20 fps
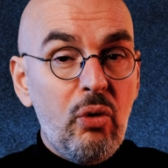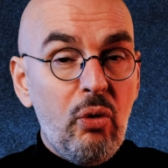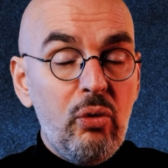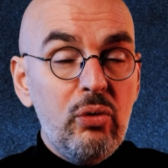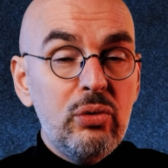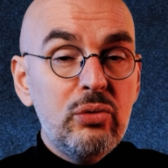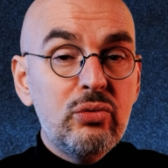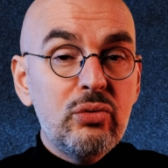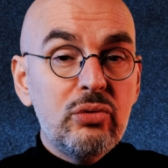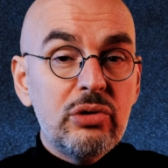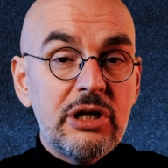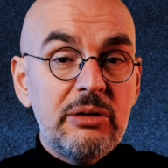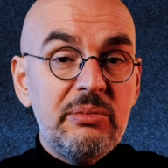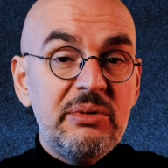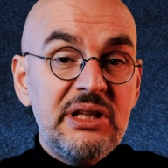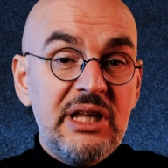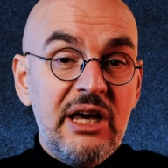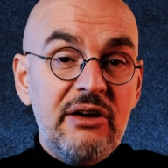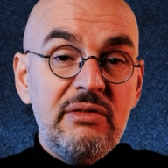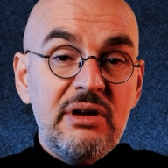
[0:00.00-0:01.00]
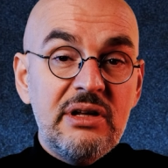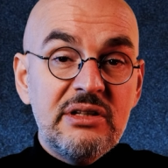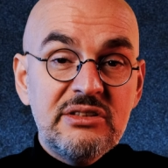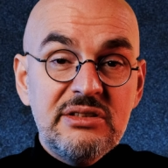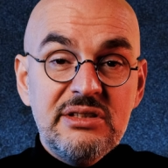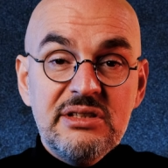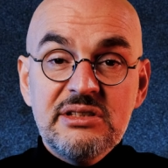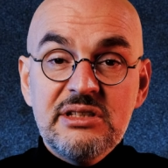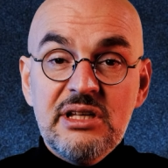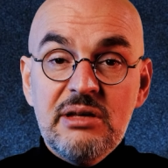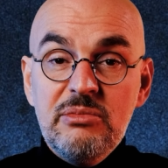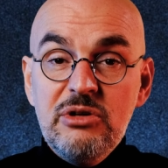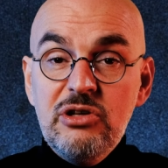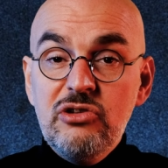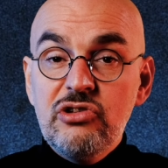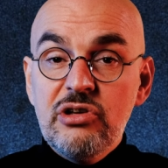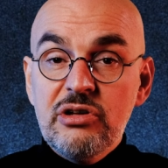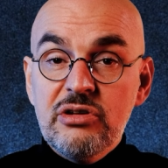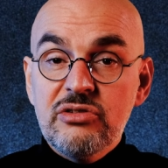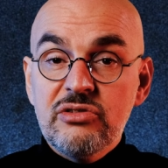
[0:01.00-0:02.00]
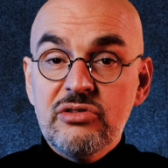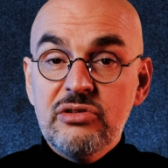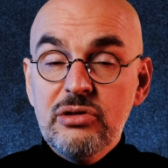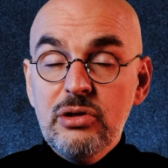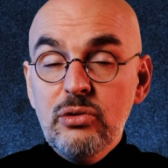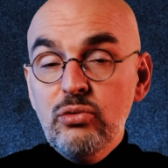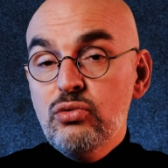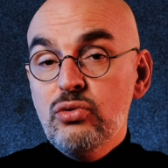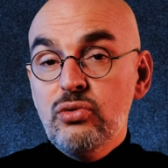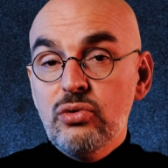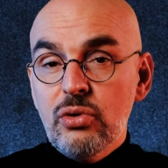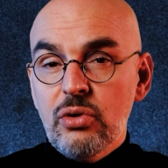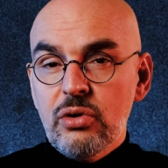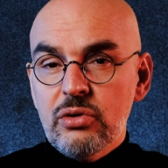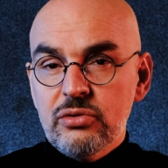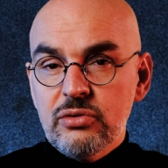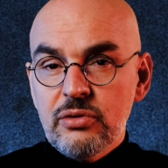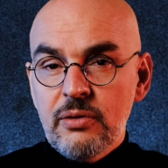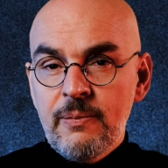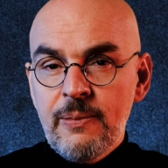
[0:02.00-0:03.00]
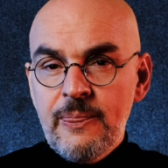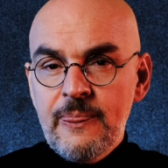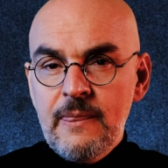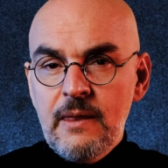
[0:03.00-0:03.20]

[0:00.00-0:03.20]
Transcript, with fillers: olduğu gibi devlet sistemi içerisinde duruyordu.